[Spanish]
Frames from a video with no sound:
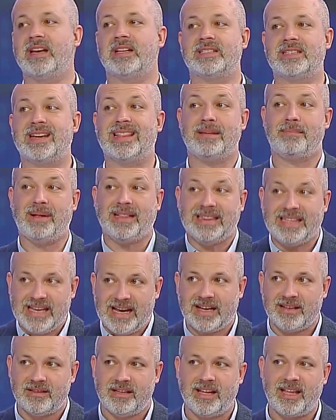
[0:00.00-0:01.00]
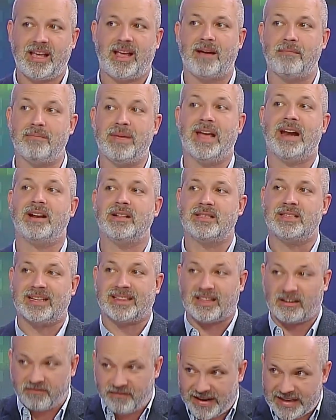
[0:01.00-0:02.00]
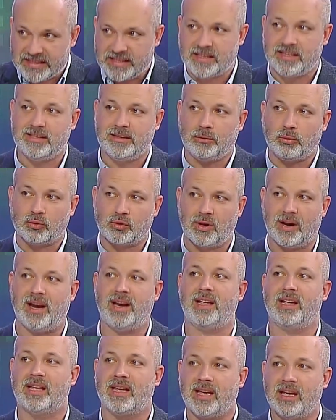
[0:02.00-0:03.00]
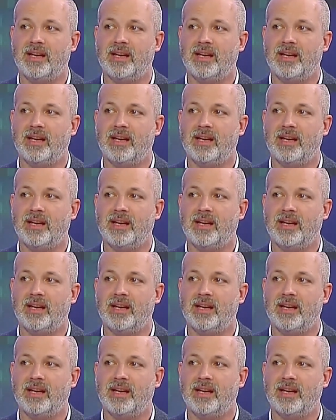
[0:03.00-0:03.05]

querían hacer dependían de que cambiaran ciertas bases institucionales